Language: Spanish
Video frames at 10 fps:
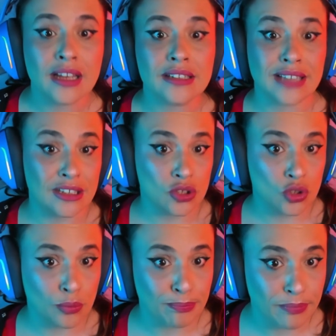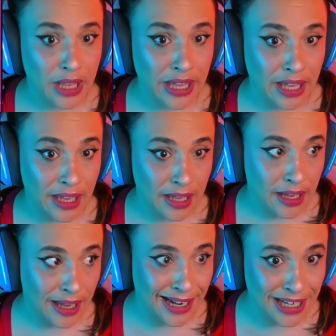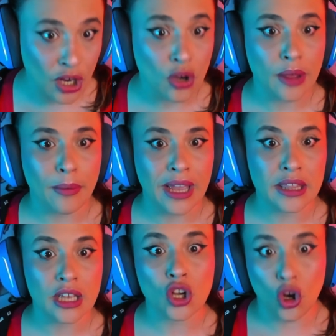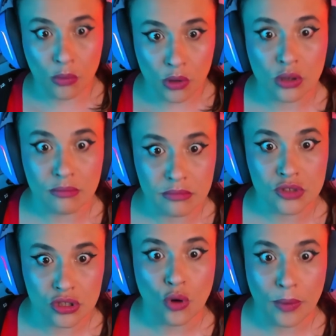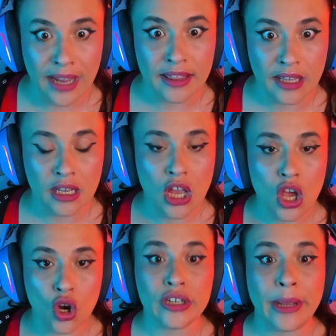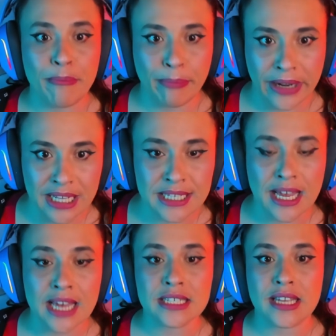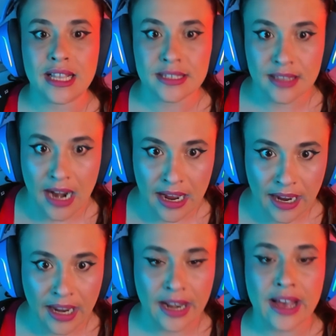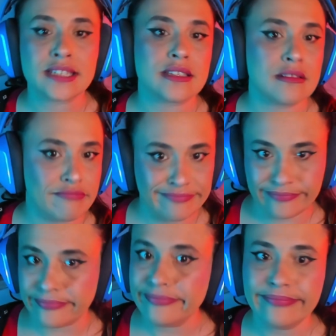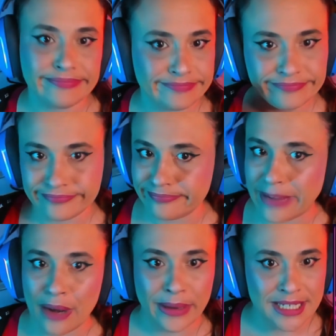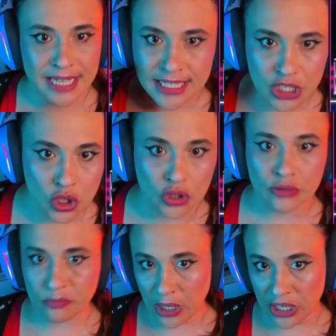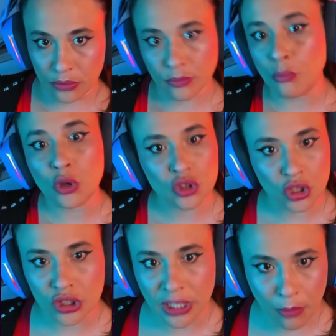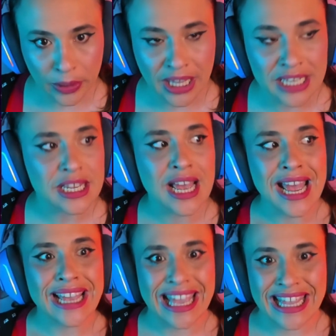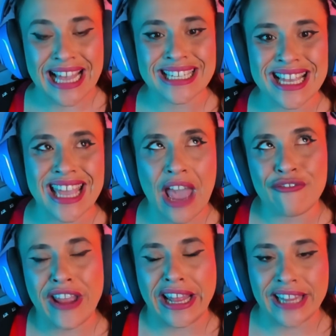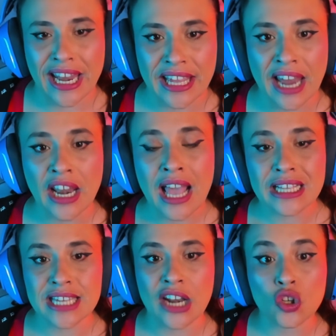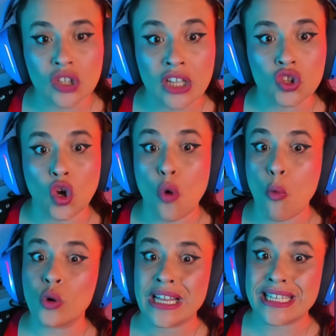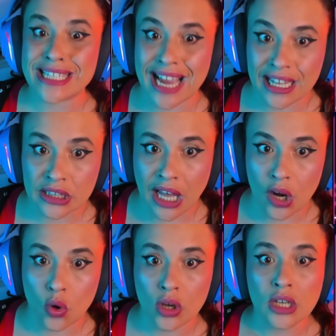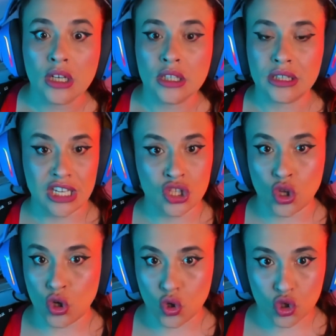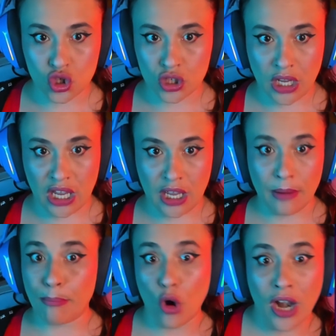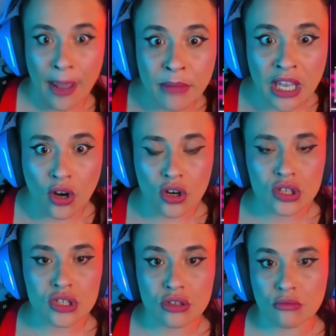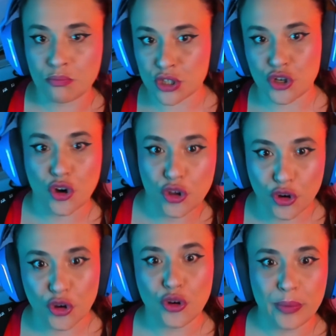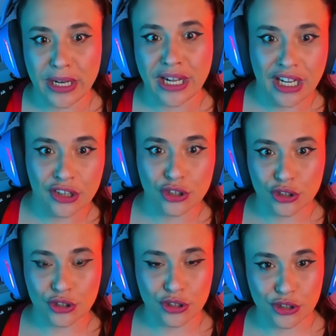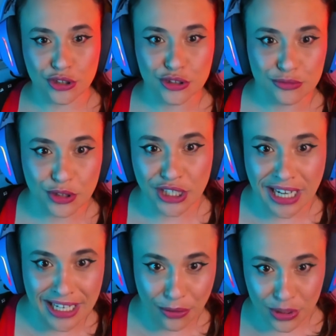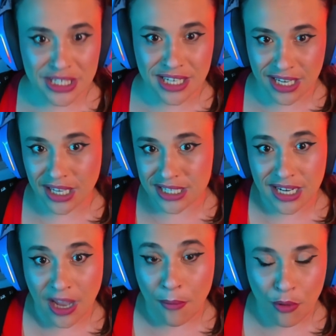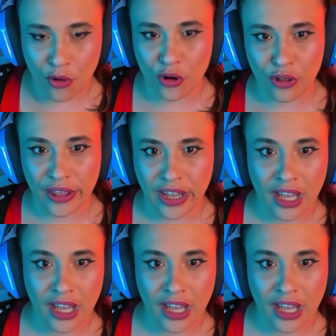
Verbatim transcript: tanto eh, el hijo de Biden como Joe Biden con empresas extranjeras, malversación, bueno, un montón de movidas que ya sí que afectarían ya no tanto como un escándalo de estos eh, polémicos pues rollo Bill Clinton con Mónica Lewinsky, que sería un poco lo de